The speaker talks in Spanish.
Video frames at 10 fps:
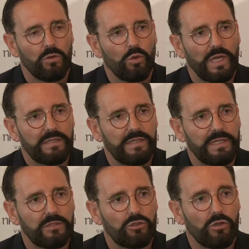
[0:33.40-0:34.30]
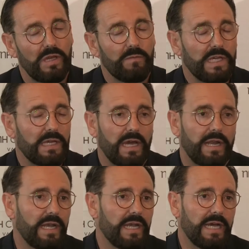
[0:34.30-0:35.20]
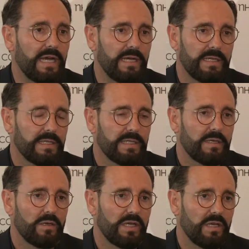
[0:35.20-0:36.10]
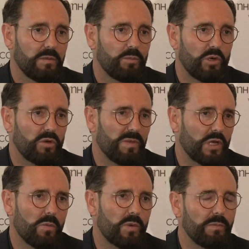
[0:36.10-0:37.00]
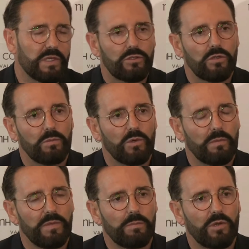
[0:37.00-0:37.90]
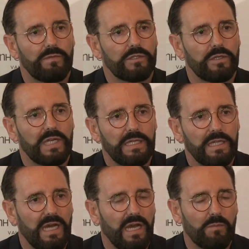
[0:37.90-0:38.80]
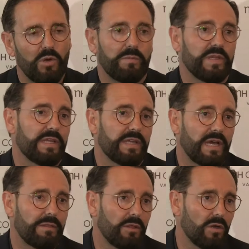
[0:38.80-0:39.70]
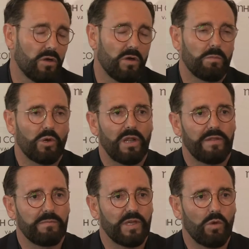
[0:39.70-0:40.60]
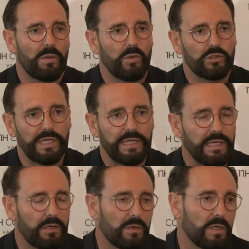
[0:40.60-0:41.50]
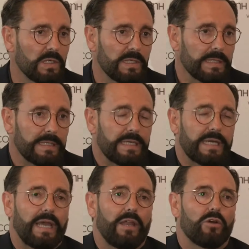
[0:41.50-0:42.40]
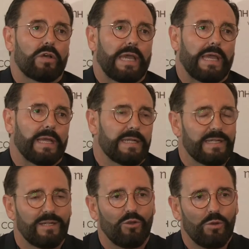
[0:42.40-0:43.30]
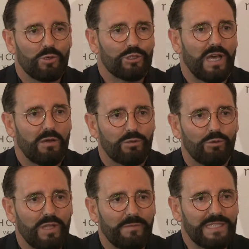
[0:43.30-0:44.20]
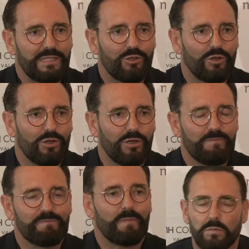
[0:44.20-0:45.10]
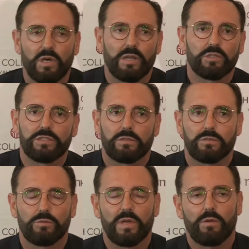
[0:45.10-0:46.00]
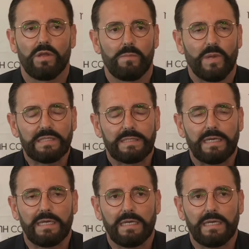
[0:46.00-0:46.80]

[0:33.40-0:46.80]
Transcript: Durante toda mi carrera, eh, por mi compromiso, por mi profesionalidad, por mi dedicación, por la de mi cuerpo técnico, creo que lo hemos dado absolutamente todo bueno, pues esto es una rueda de prensa